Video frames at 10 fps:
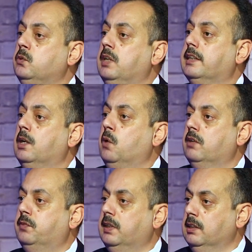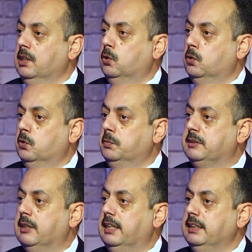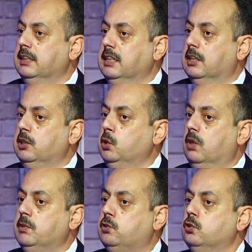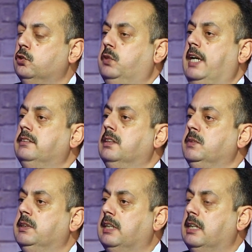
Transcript: هناك وقفه وبالتالي اليوم تشوف حتى مدير